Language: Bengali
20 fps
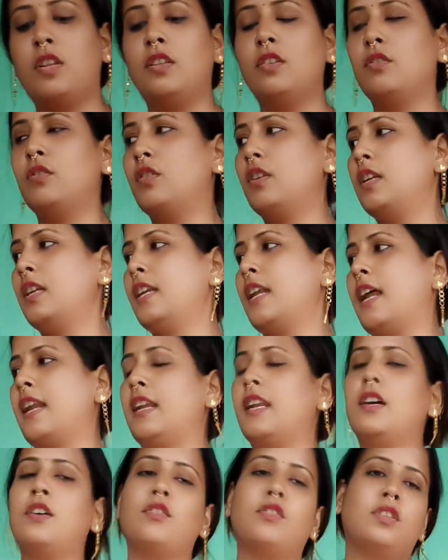কদিন পরে
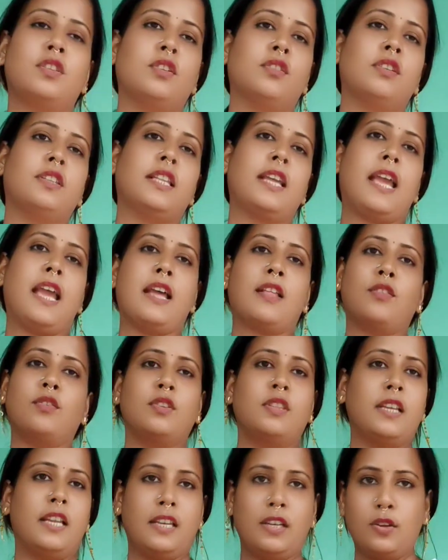রান্না করতে করতে এত
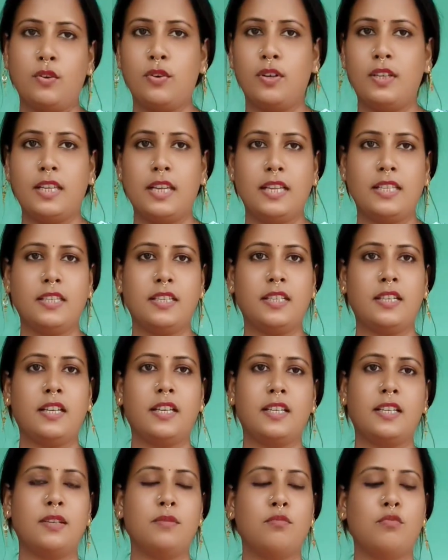দেরি হয়ে যাচ্ছে
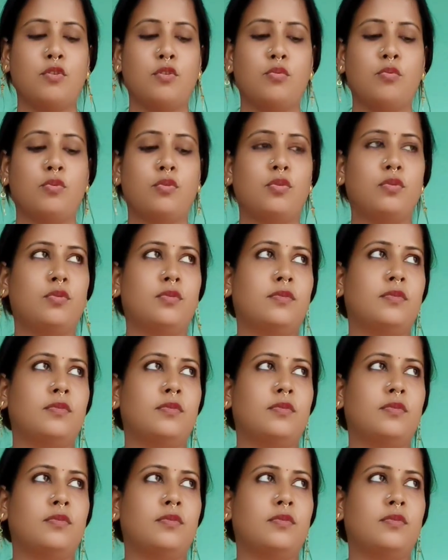না কি বলবো